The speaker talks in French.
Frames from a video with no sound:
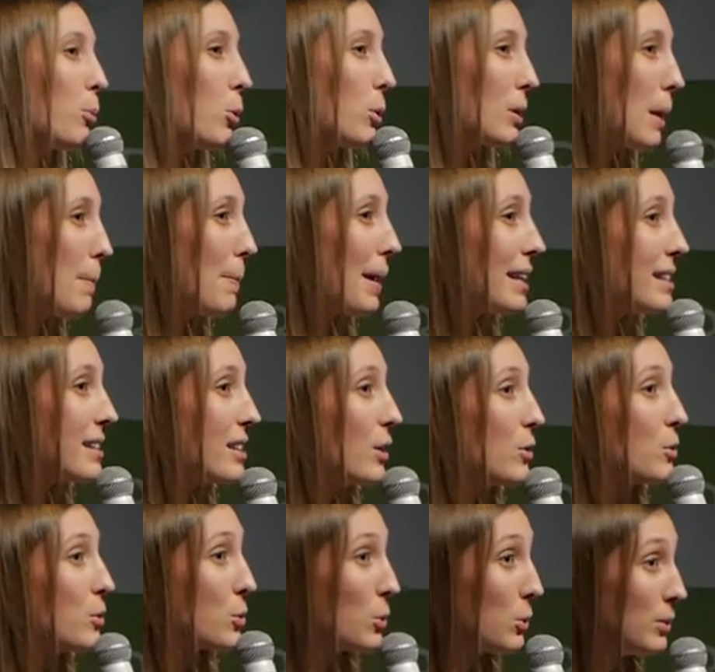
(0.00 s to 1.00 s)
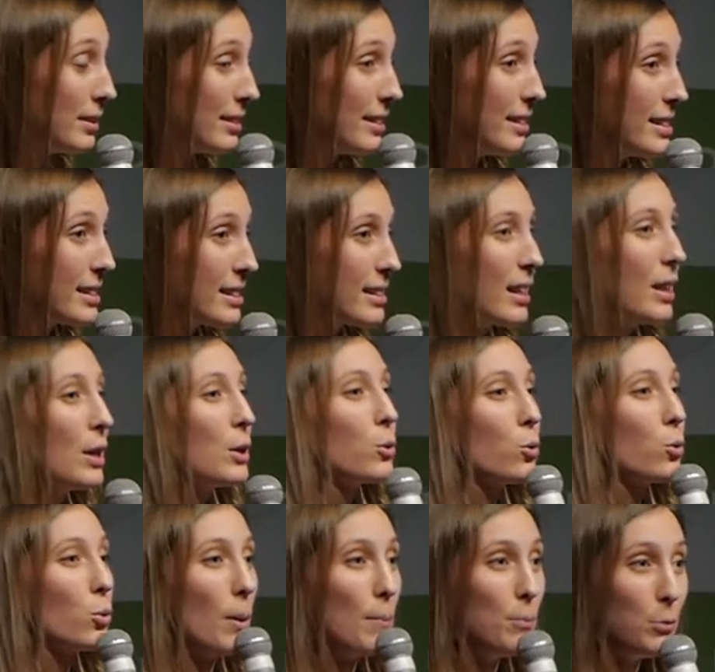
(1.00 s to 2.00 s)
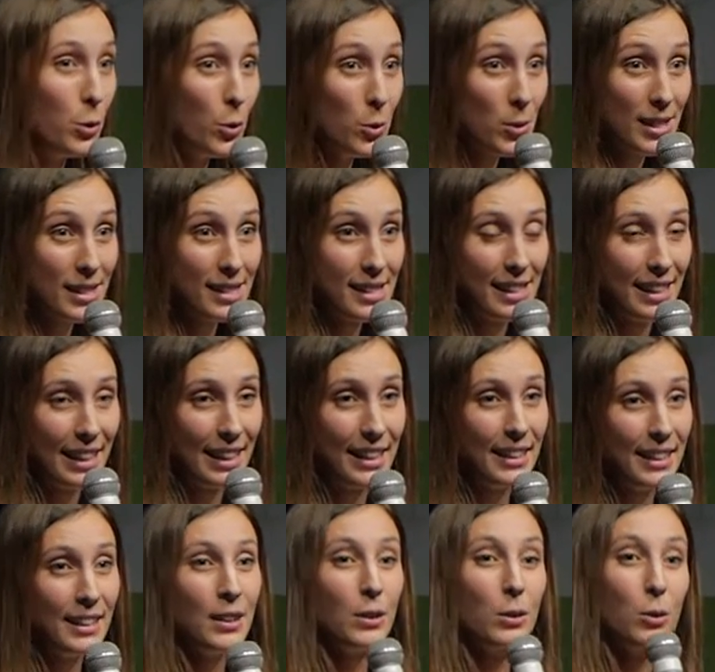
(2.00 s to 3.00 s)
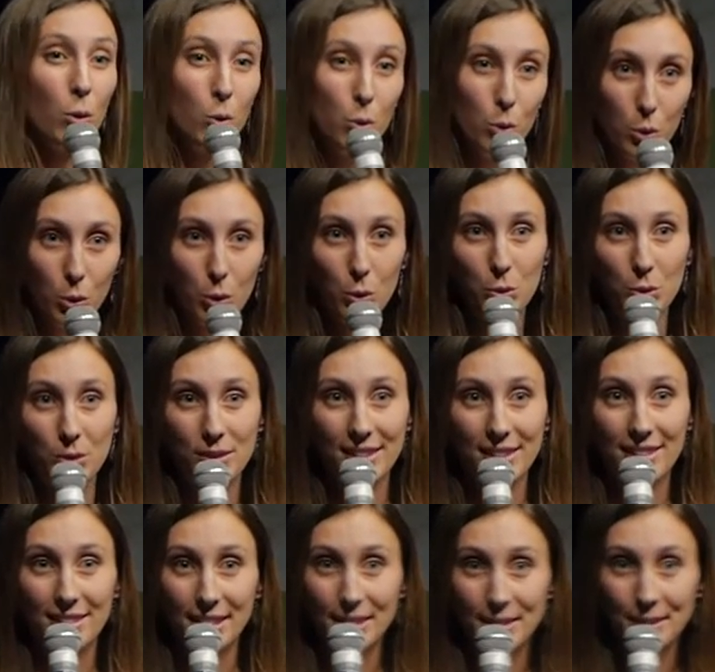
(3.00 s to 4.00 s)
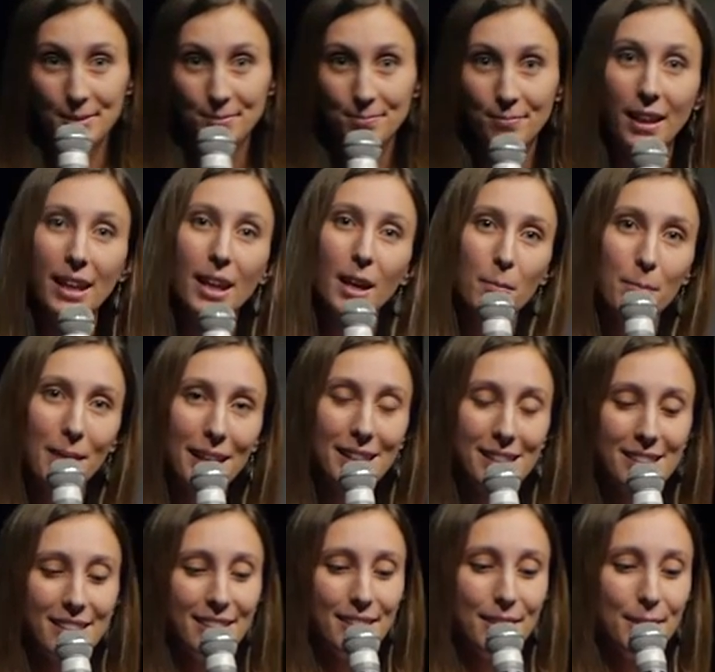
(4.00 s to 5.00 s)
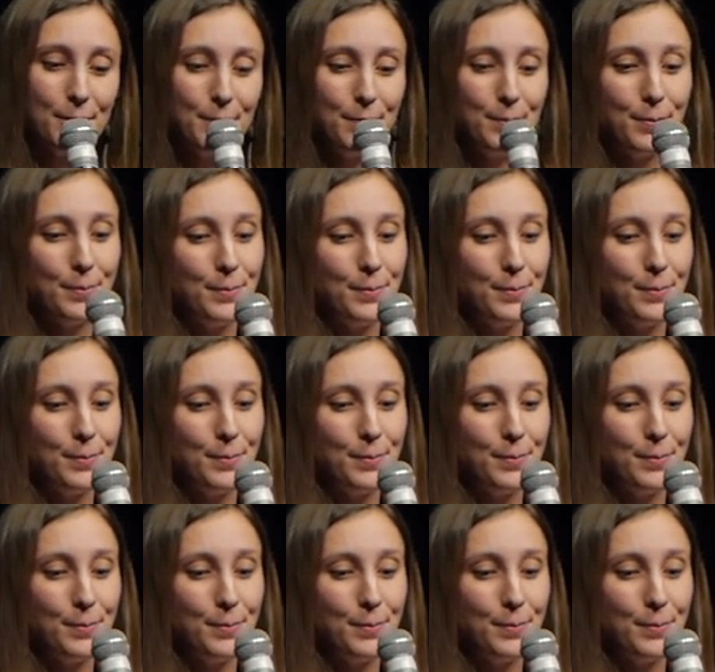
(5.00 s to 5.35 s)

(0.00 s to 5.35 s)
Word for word: pour que les personnes autistes soient mieux insérées dans notre société. Merci.